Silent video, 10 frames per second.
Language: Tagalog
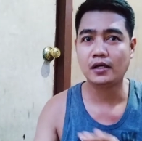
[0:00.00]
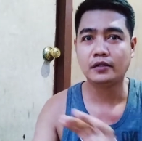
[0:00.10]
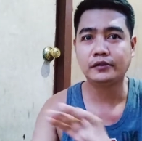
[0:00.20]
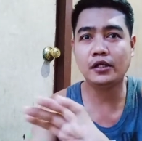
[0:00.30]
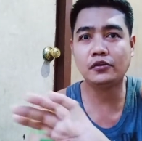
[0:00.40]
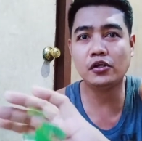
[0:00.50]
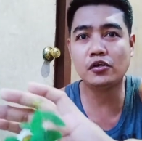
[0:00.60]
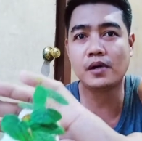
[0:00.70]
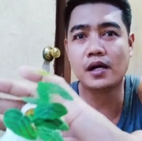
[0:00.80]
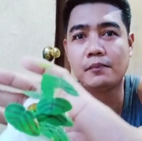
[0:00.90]
So ito yung
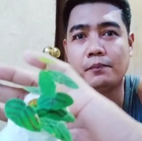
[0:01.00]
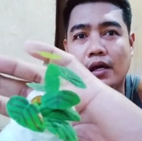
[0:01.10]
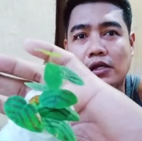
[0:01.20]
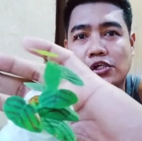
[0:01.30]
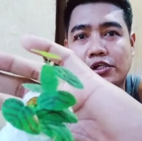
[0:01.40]
mga besh.